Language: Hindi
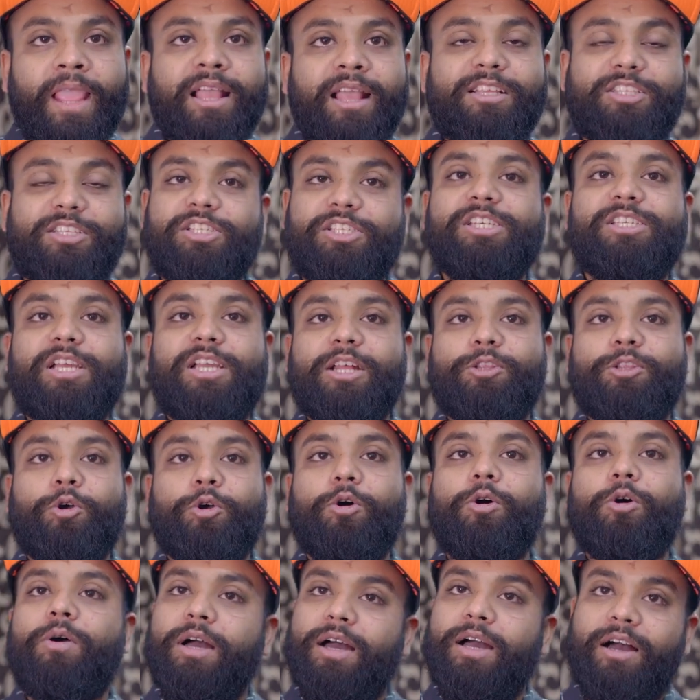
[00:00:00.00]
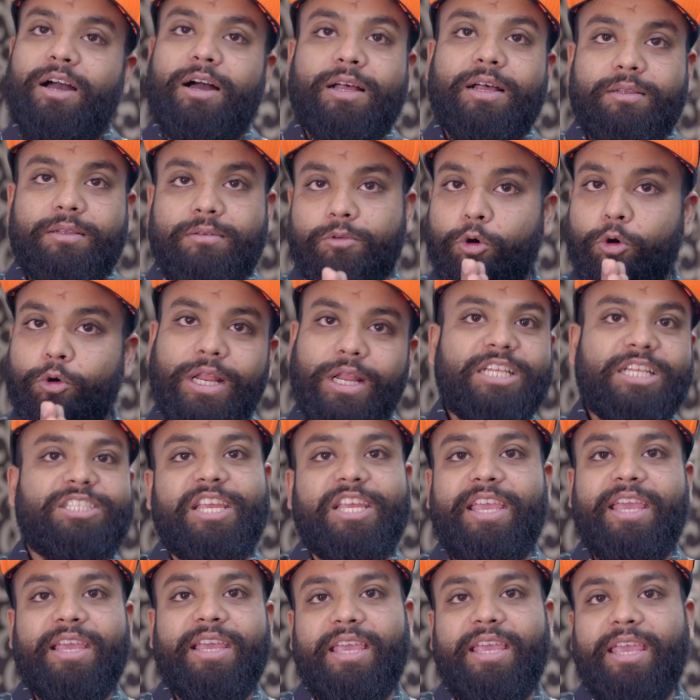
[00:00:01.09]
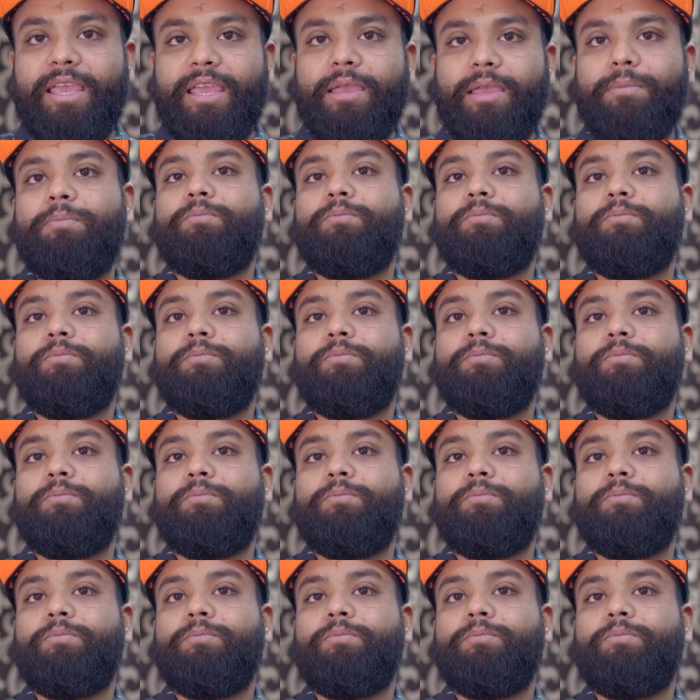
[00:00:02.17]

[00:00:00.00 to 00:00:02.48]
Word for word: इस चीज़ का तो आ, होना चाहिए कि